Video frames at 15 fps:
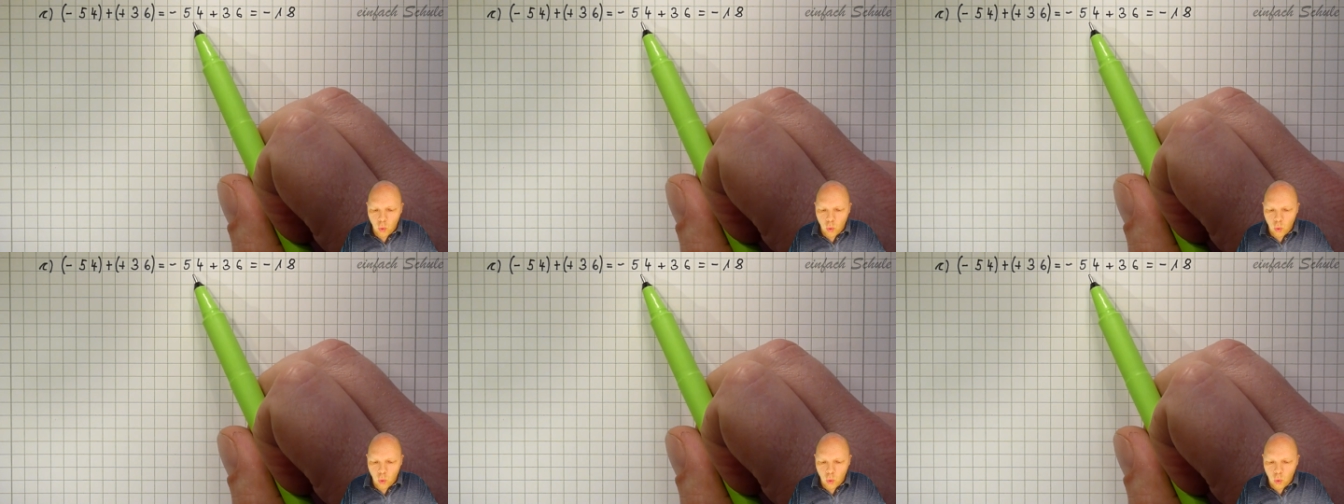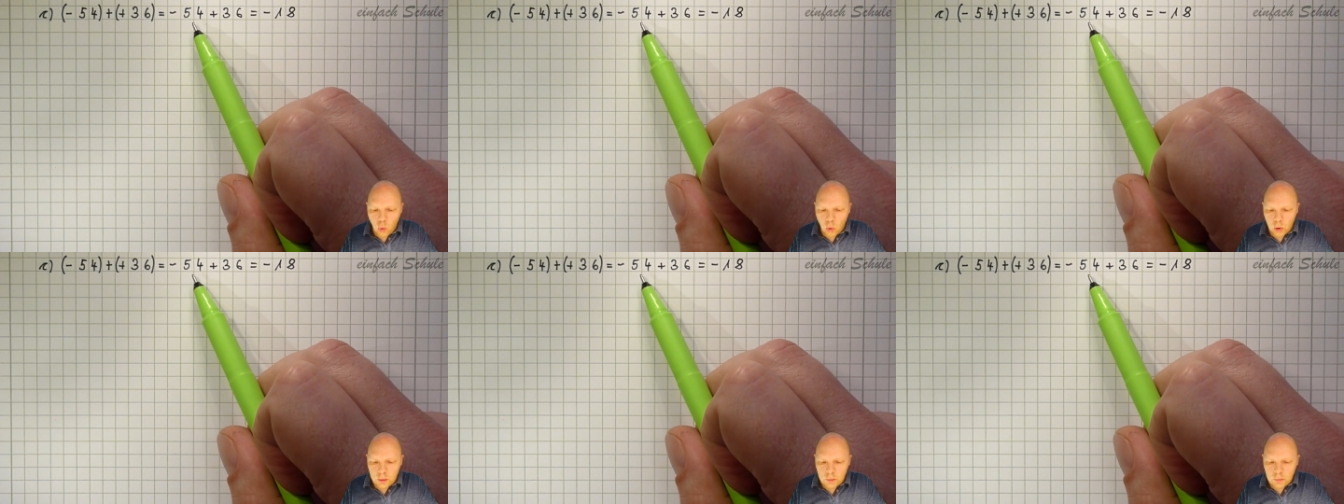
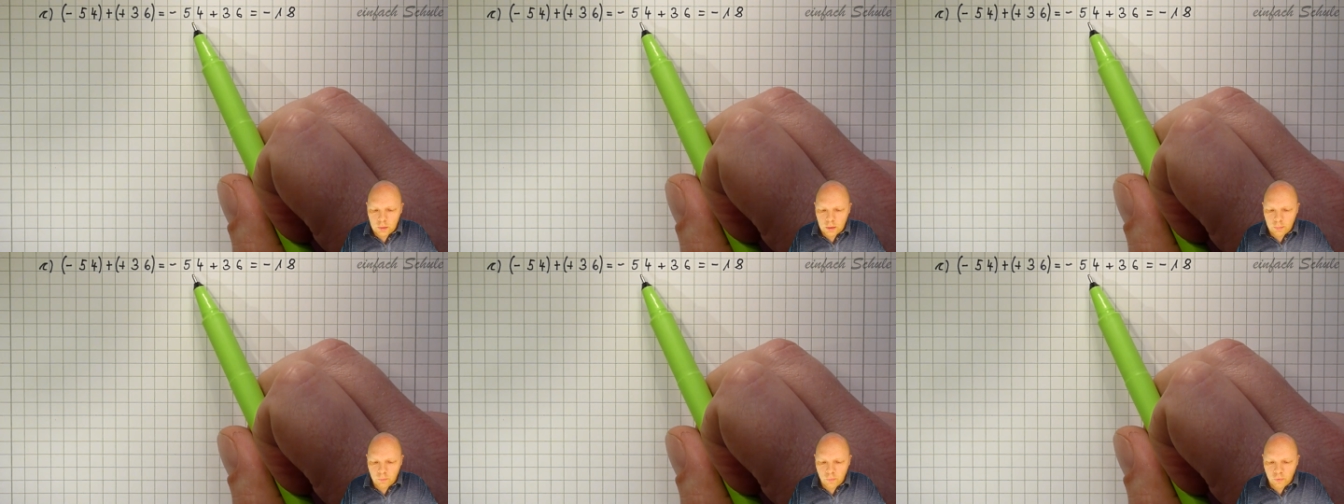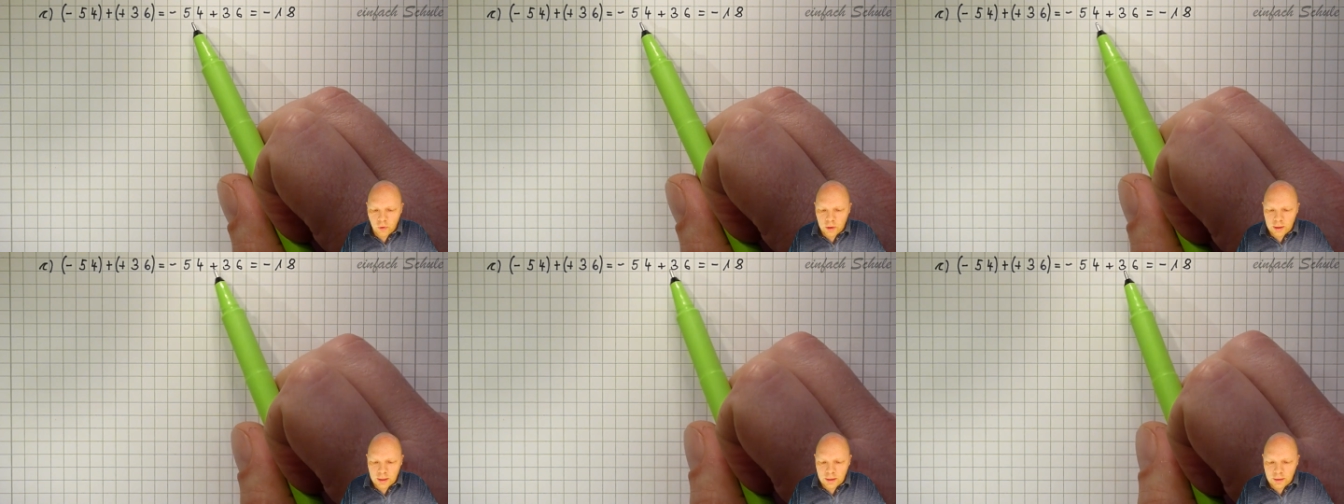und ähm,
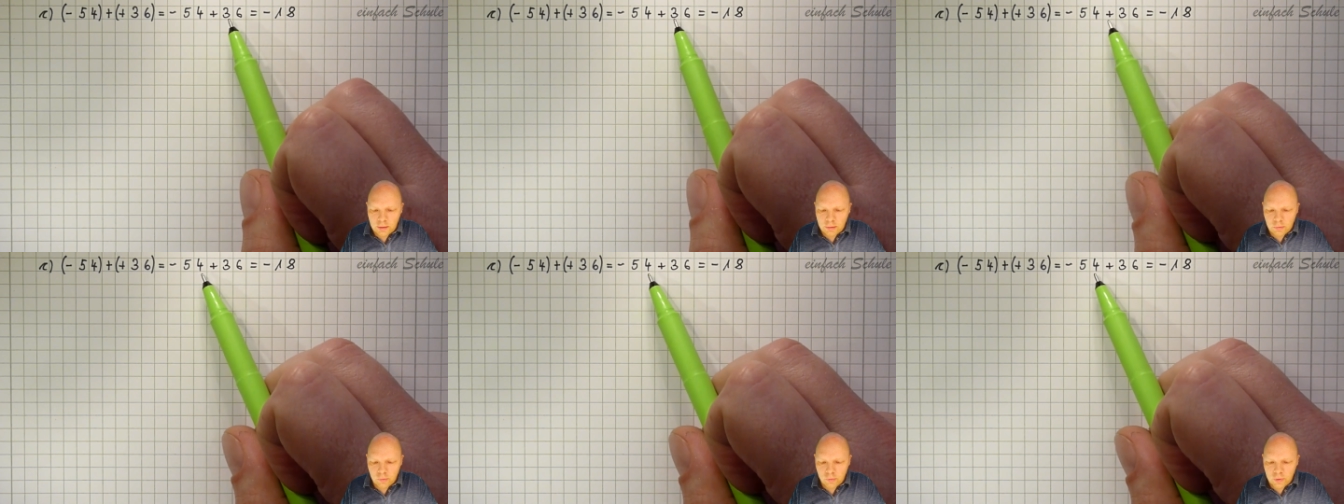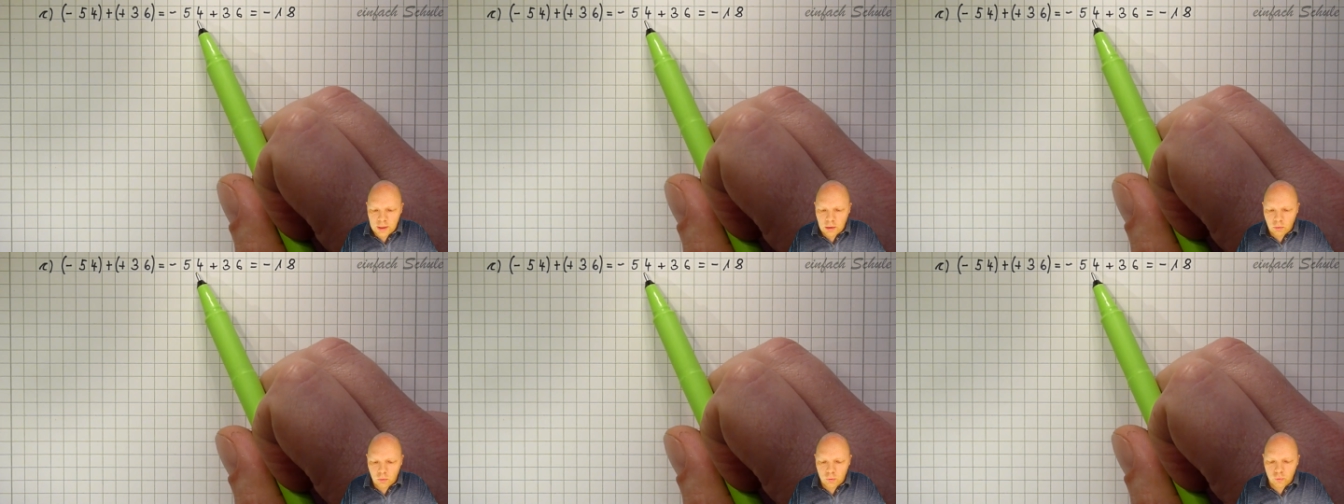von den
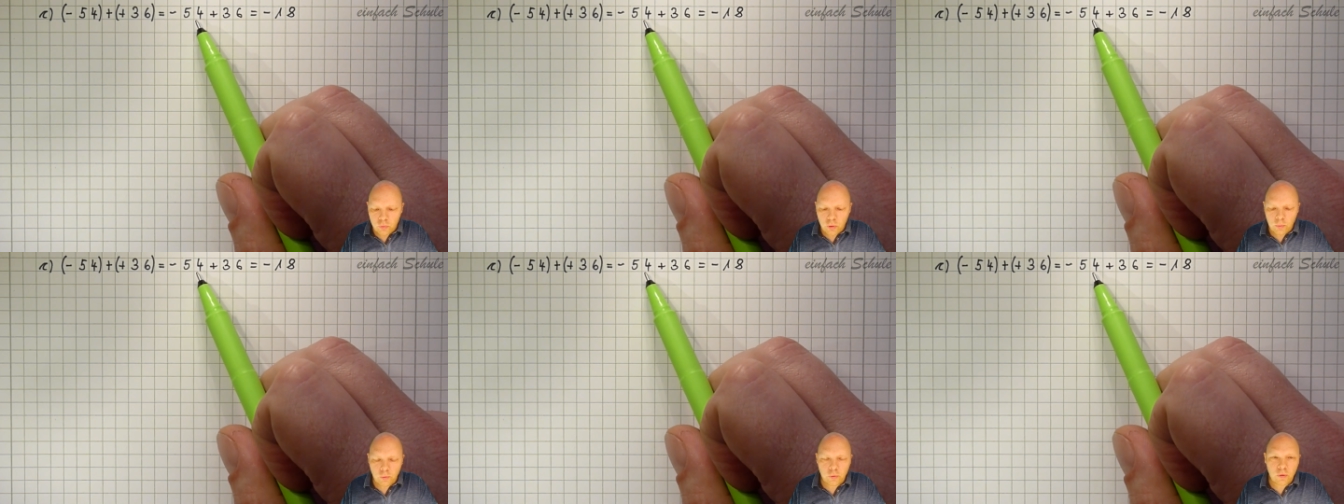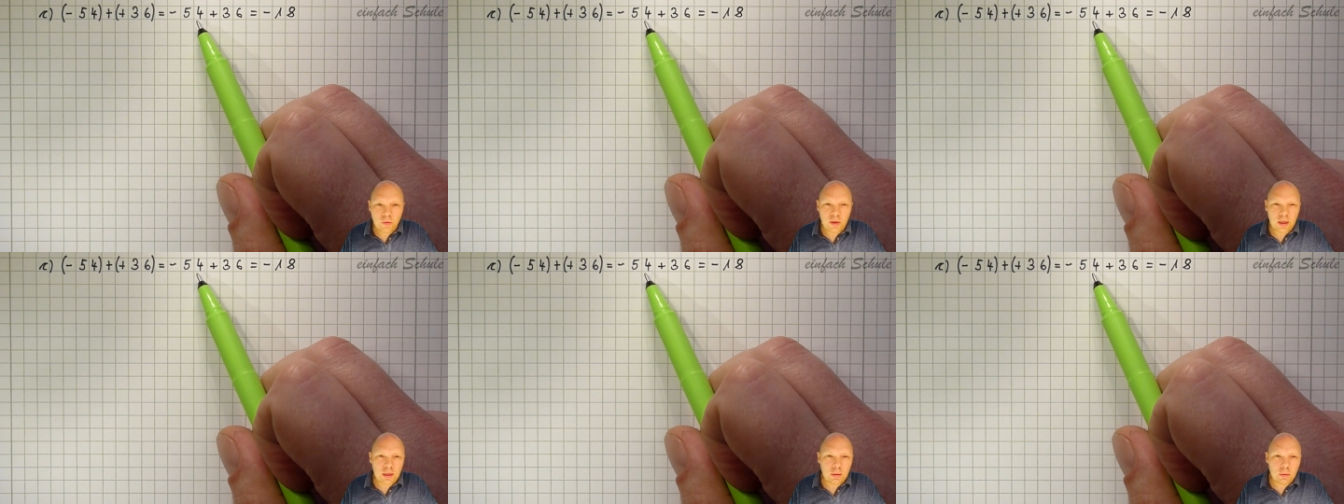
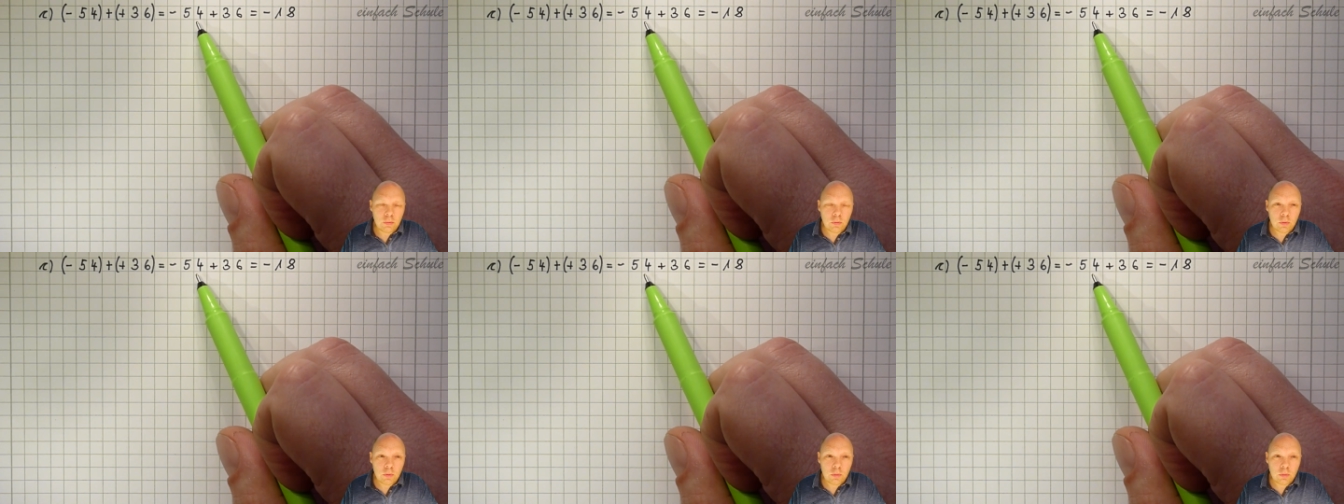54,